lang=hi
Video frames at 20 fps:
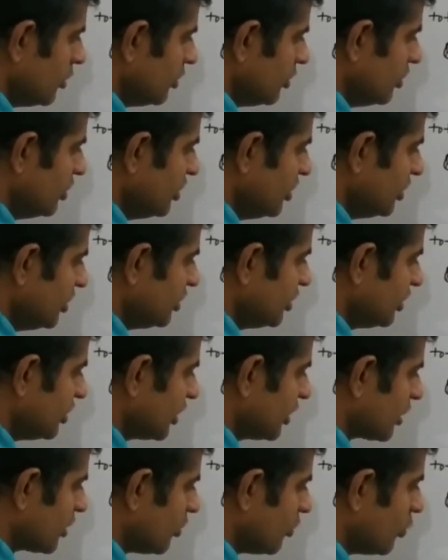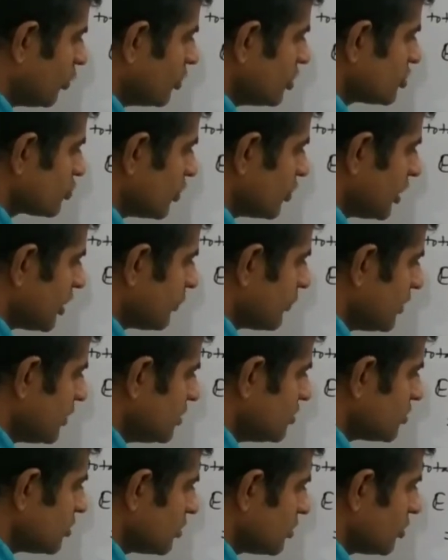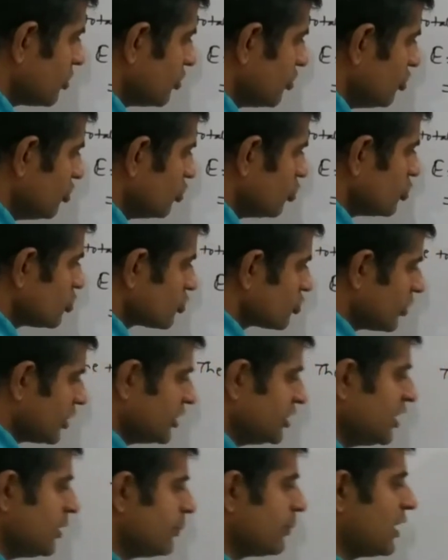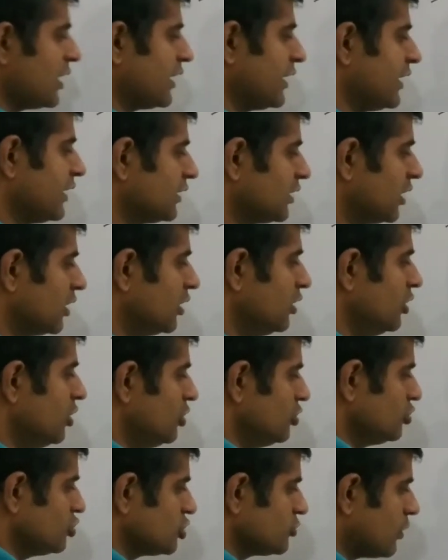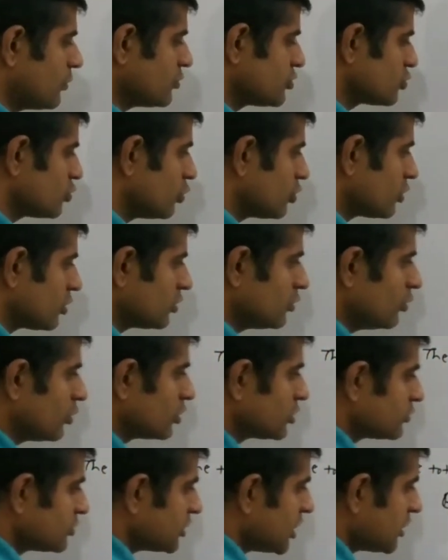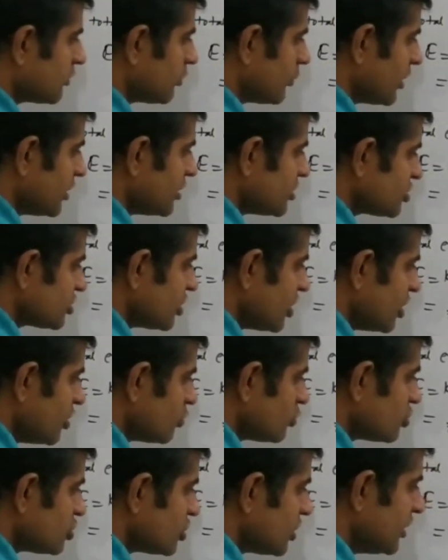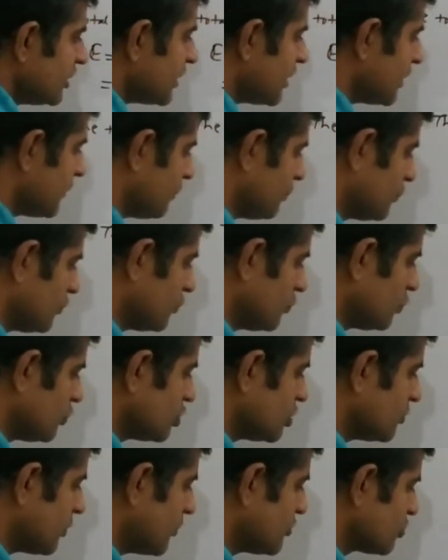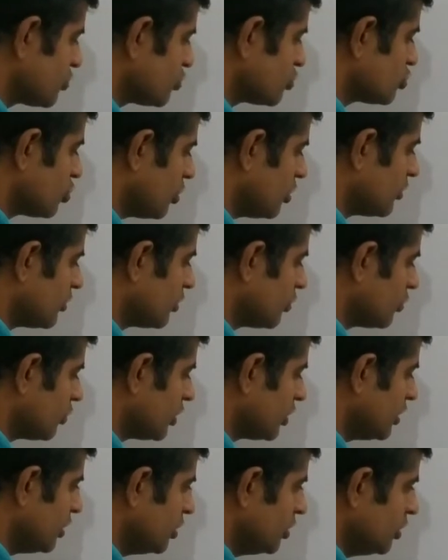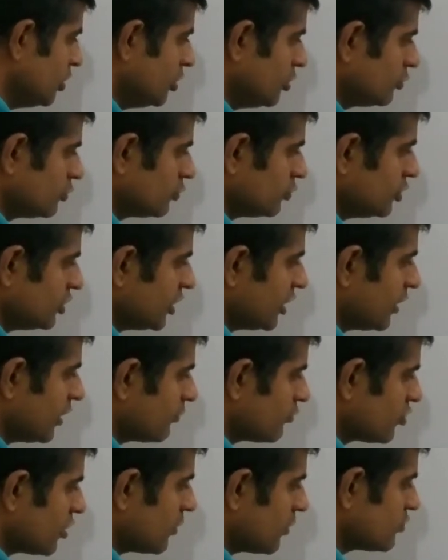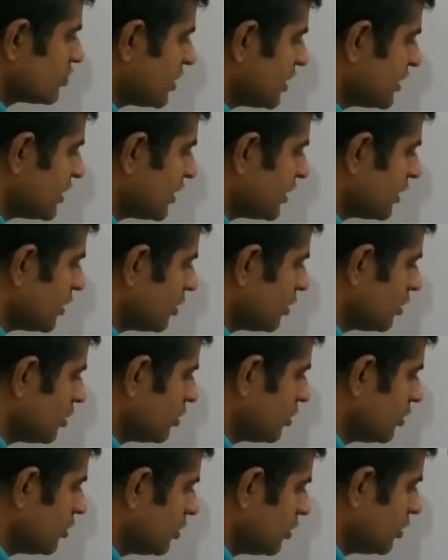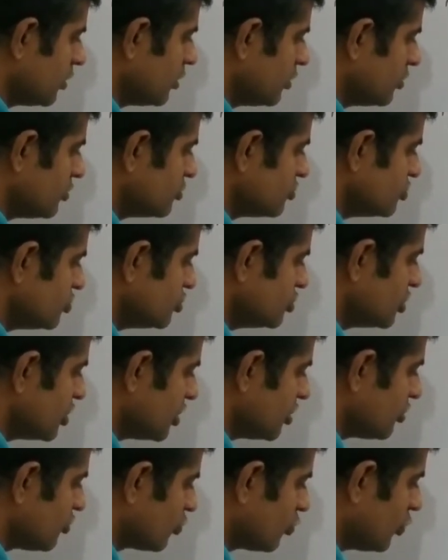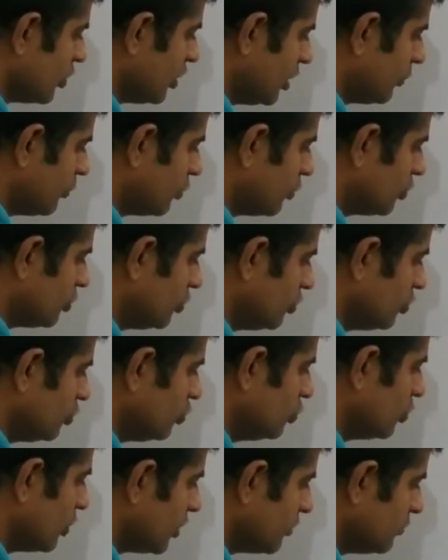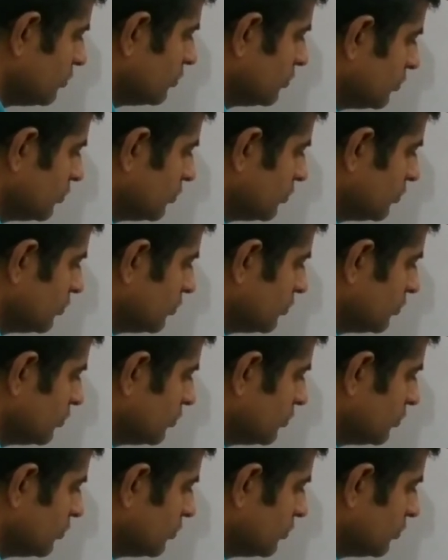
डी थीटा का होल स्क्वायर प्लस यू स्क्वायर ये मान आया था तो जब आप इसको और साथ में माइनस के यू तो चल ही रहा है तो जब आप इसको सॉल्व करोगे तो ये एम से एम चला जाएगा जे स्क्वायर अपॉन टू एम